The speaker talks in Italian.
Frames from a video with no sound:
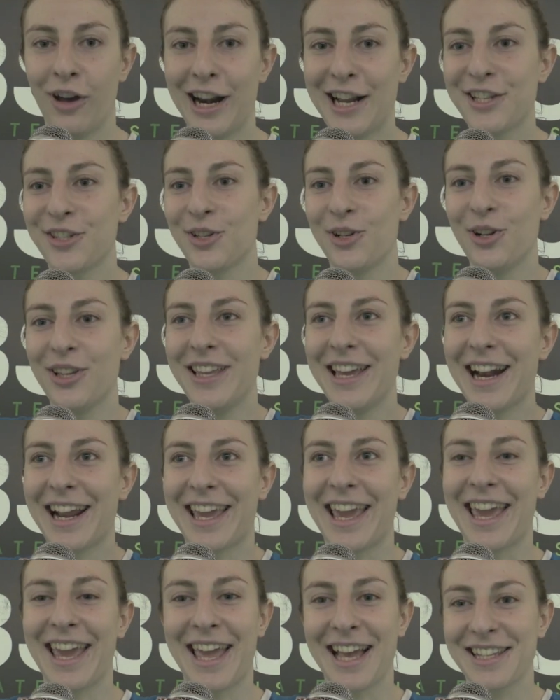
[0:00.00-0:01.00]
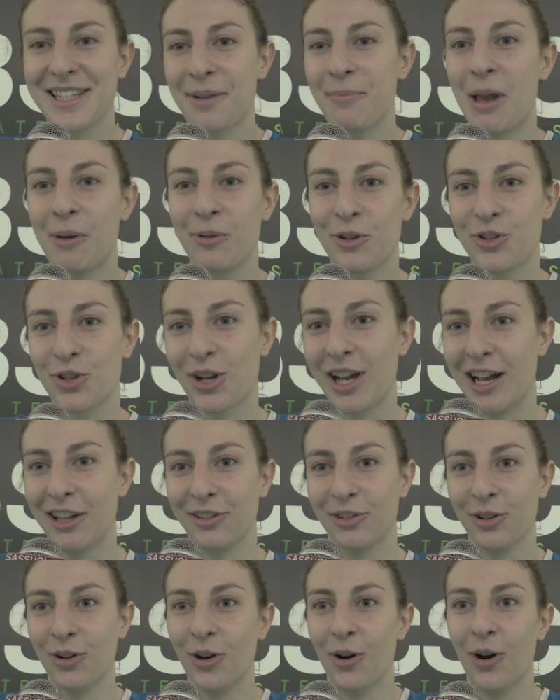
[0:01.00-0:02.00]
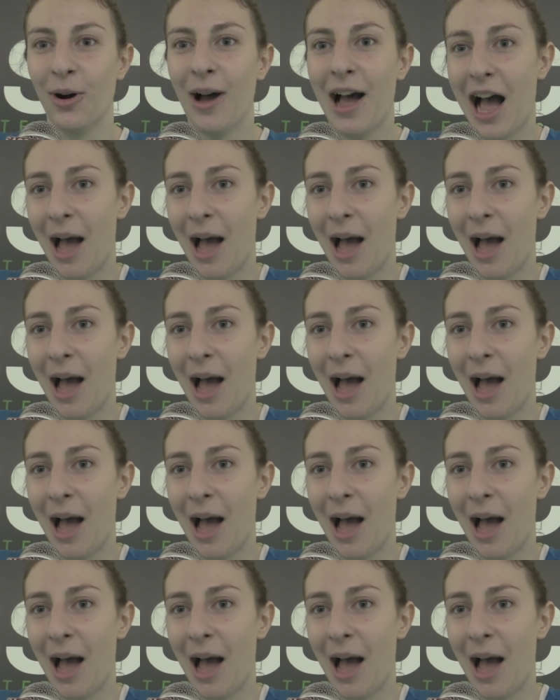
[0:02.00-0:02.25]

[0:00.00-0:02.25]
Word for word: vorrei solo dire che in casa abbiamo giocato,